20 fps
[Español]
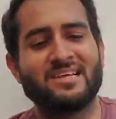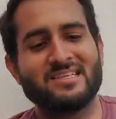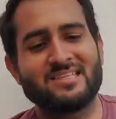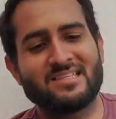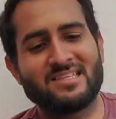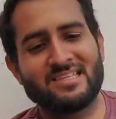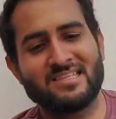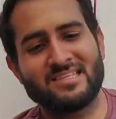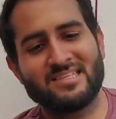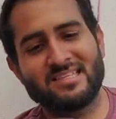
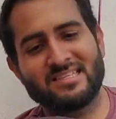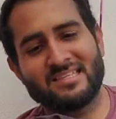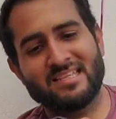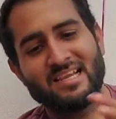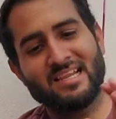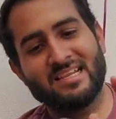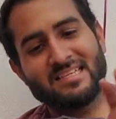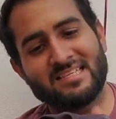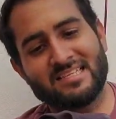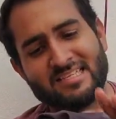Estas
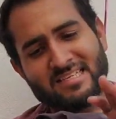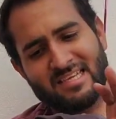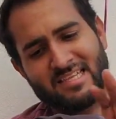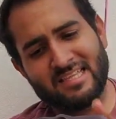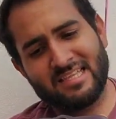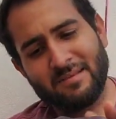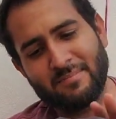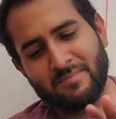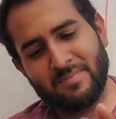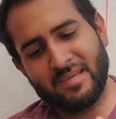telas se
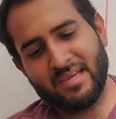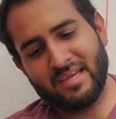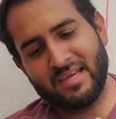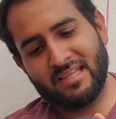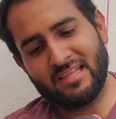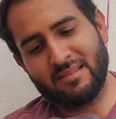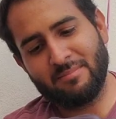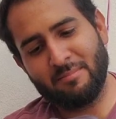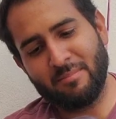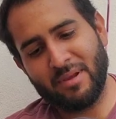sienten
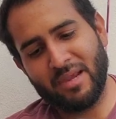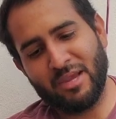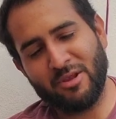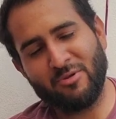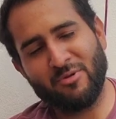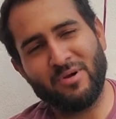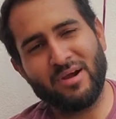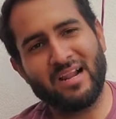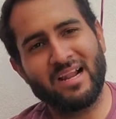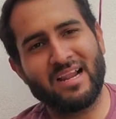bien,
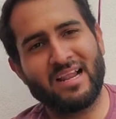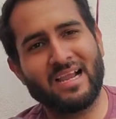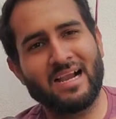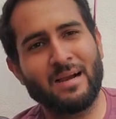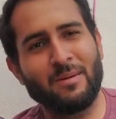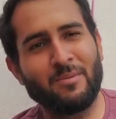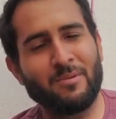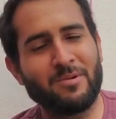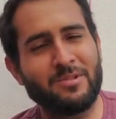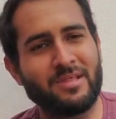pero al
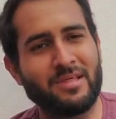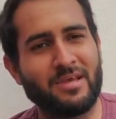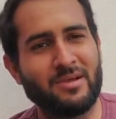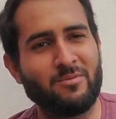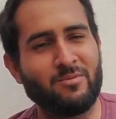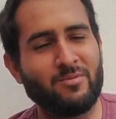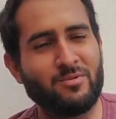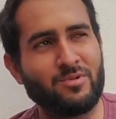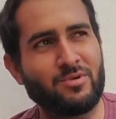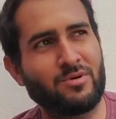cabo de
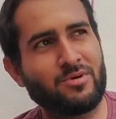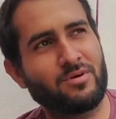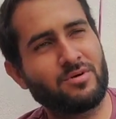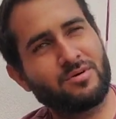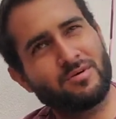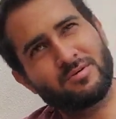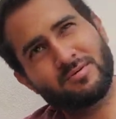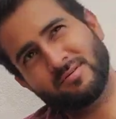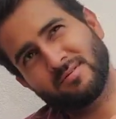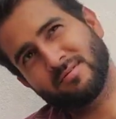
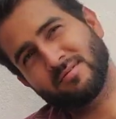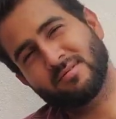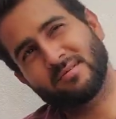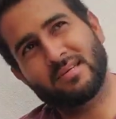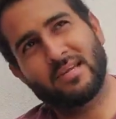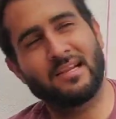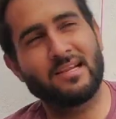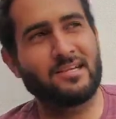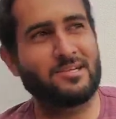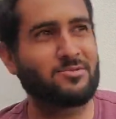
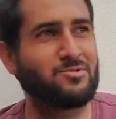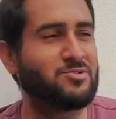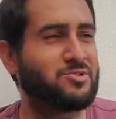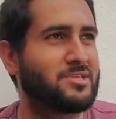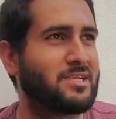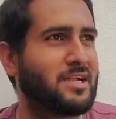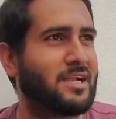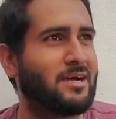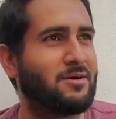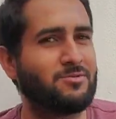unos, que les
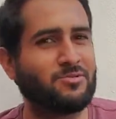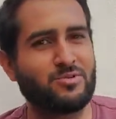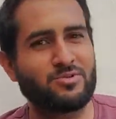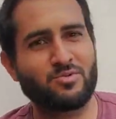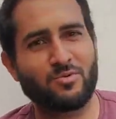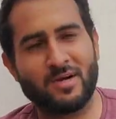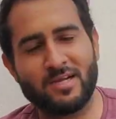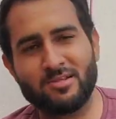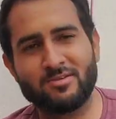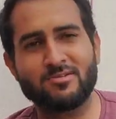gustará?
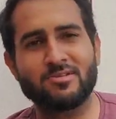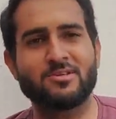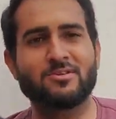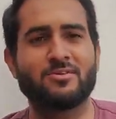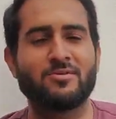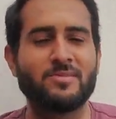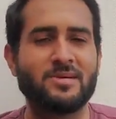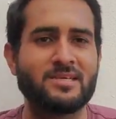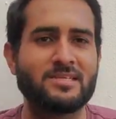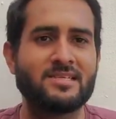Unos 4 o
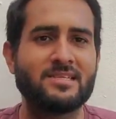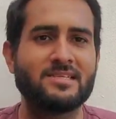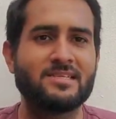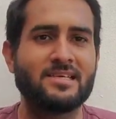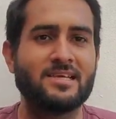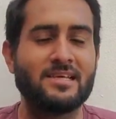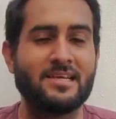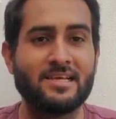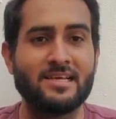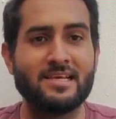5 meses,
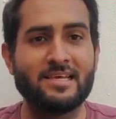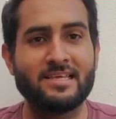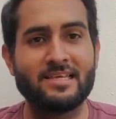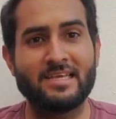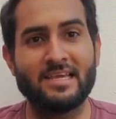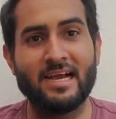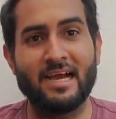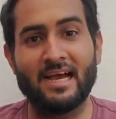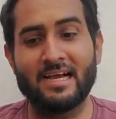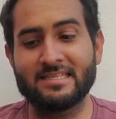
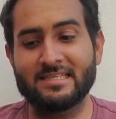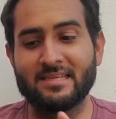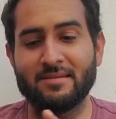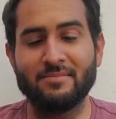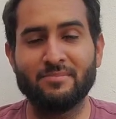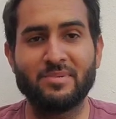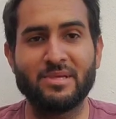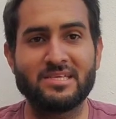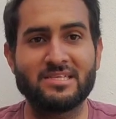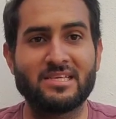ya se
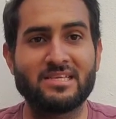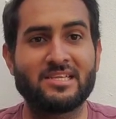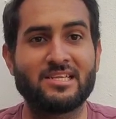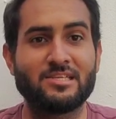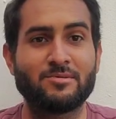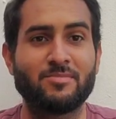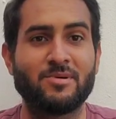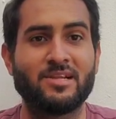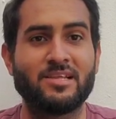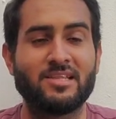empieza a
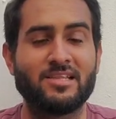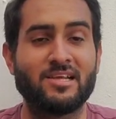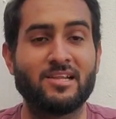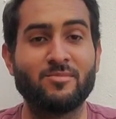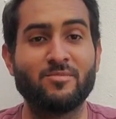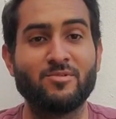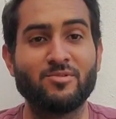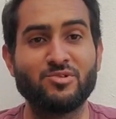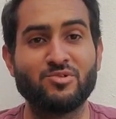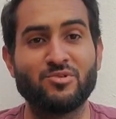
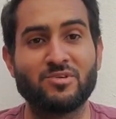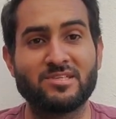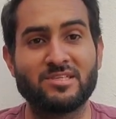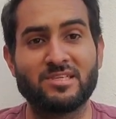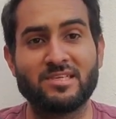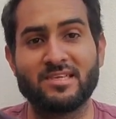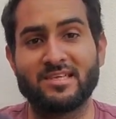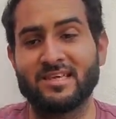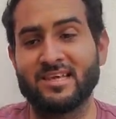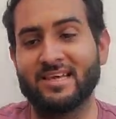transparentar mucho.
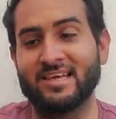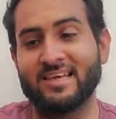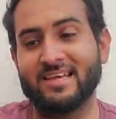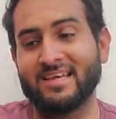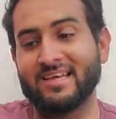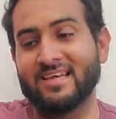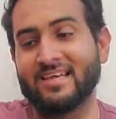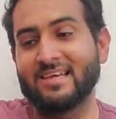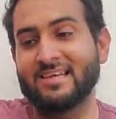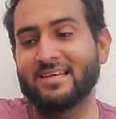Así que
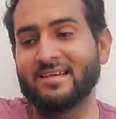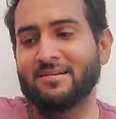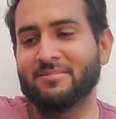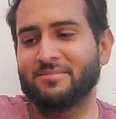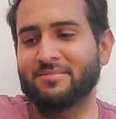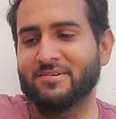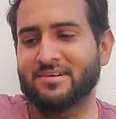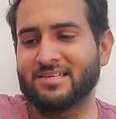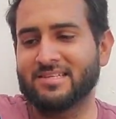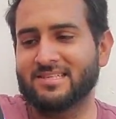
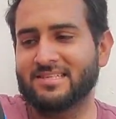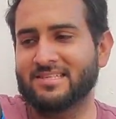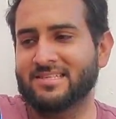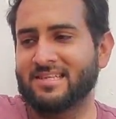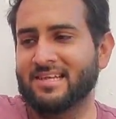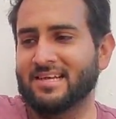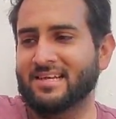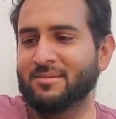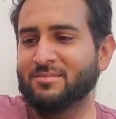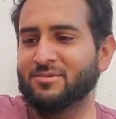pues
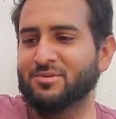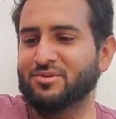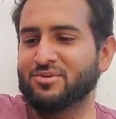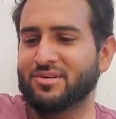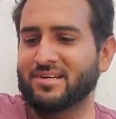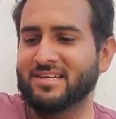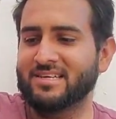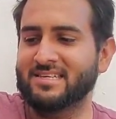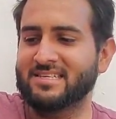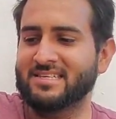deja
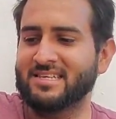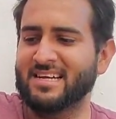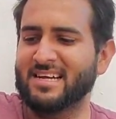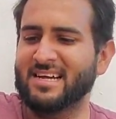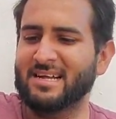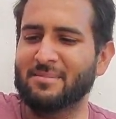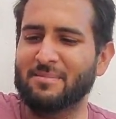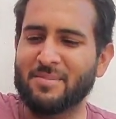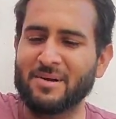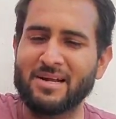mucho que
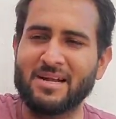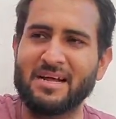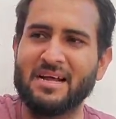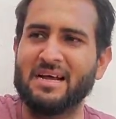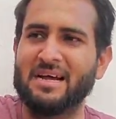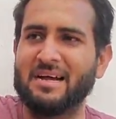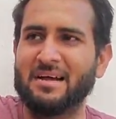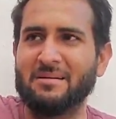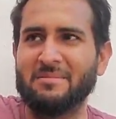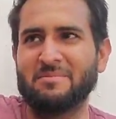desear
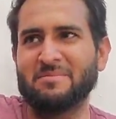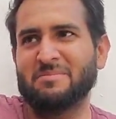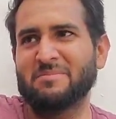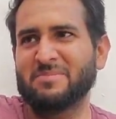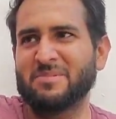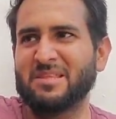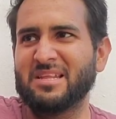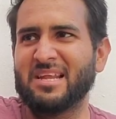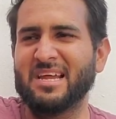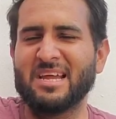para
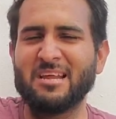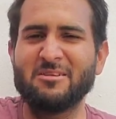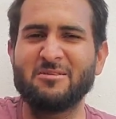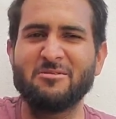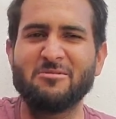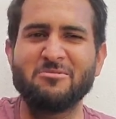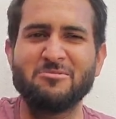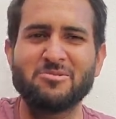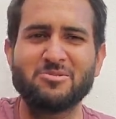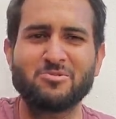
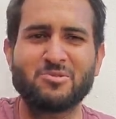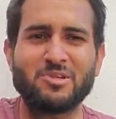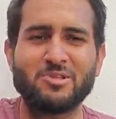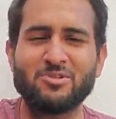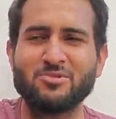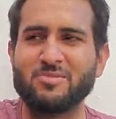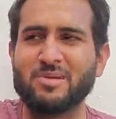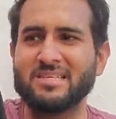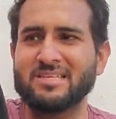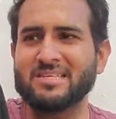traerlo unos
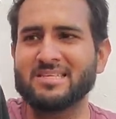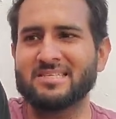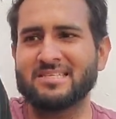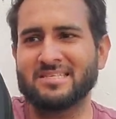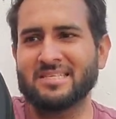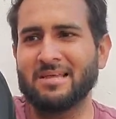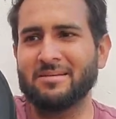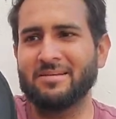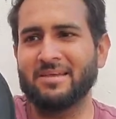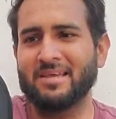cuantos meses,
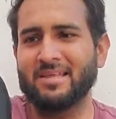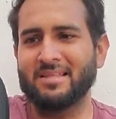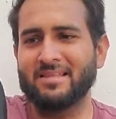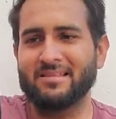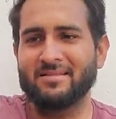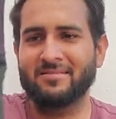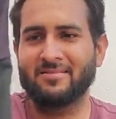está bien.